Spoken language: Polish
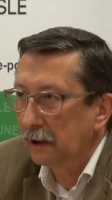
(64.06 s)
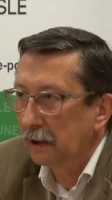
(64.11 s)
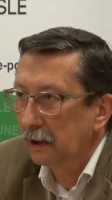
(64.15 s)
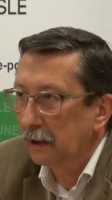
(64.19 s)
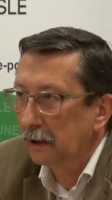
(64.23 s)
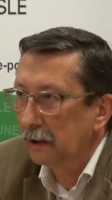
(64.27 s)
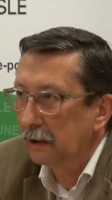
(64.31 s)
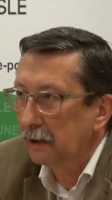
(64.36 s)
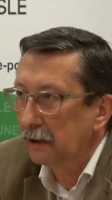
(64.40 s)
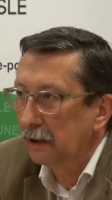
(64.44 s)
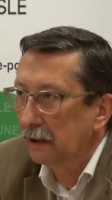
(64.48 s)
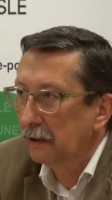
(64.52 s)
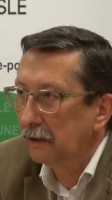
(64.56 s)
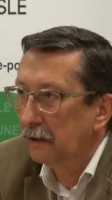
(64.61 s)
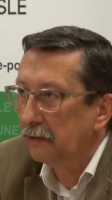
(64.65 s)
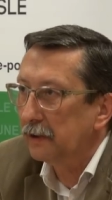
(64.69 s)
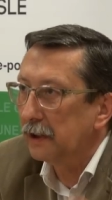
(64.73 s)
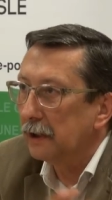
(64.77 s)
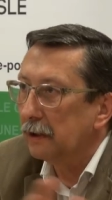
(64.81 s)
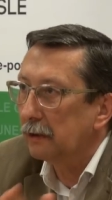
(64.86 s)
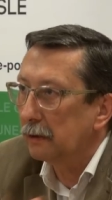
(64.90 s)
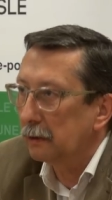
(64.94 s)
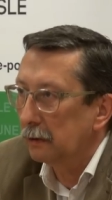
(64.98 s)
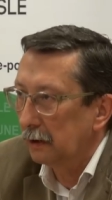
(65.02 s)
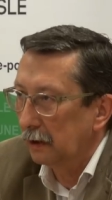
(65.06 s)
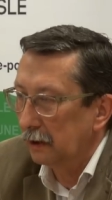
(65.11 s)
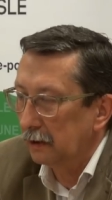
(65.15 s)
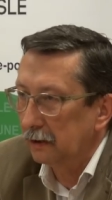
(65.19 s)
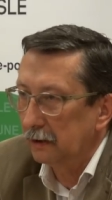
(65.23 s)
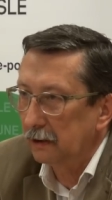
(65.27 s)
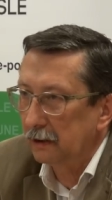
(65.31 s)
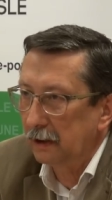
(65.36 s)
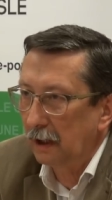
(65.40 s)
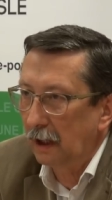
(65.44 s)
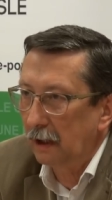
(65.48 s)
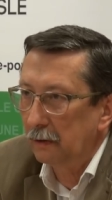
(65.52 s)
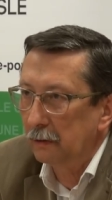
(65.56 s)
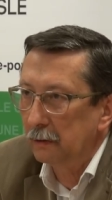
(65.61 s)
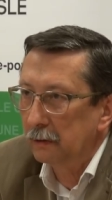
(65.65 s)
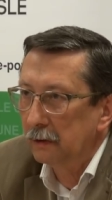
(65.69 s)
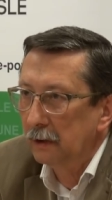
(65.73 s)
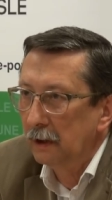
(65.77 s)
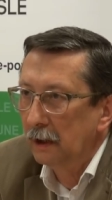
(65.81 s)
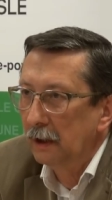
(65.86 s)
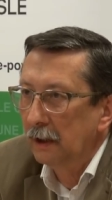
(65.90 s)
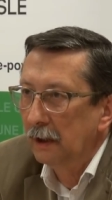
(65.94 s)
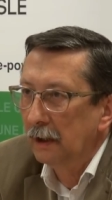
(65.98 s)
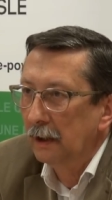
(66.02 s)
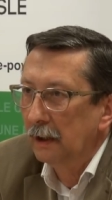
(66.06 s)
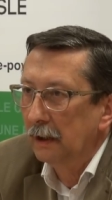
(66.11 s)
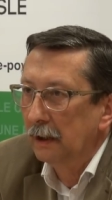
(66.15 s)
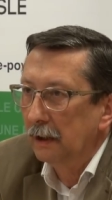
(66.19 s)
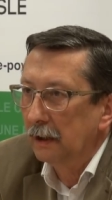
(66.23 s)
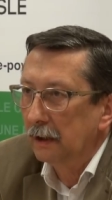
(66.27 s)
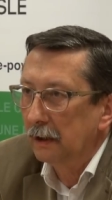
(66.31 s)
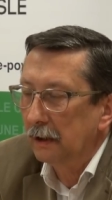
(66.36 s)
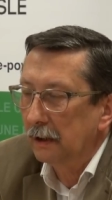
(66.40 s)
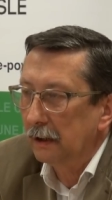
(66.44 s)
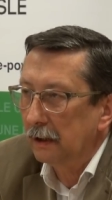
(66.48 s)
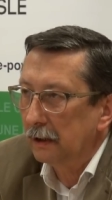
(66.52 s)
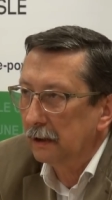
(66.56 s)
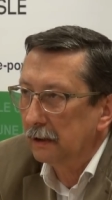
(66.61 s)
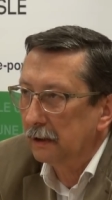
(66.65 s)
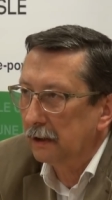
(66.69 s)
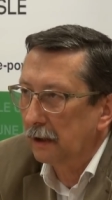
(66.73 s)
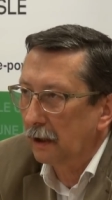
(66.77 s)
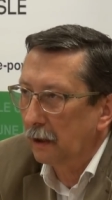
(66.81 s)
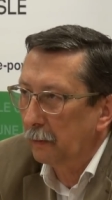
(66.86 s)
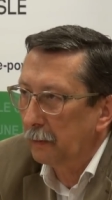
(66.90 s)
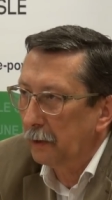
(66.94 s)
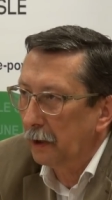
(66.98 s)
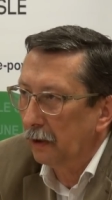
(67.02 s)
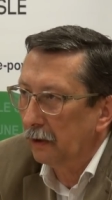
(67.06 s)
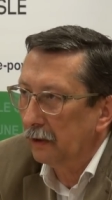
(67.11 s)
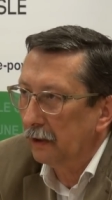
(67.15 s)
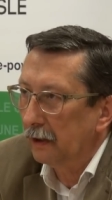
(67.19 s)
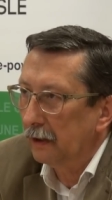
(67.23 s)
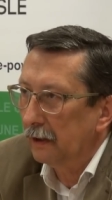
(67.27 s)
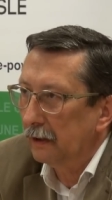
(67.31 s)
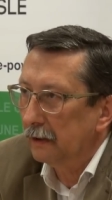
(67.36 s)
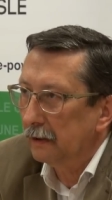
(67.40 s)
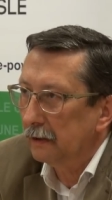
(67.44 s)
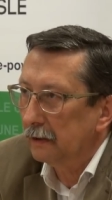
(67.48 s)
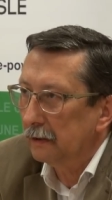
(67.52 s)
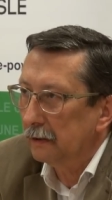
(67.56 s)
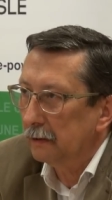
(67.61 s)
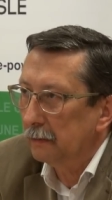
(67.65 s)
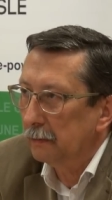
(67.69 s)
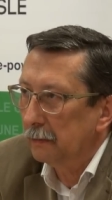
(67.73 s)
że nigdy w życiu nie zostaną e, zrobione.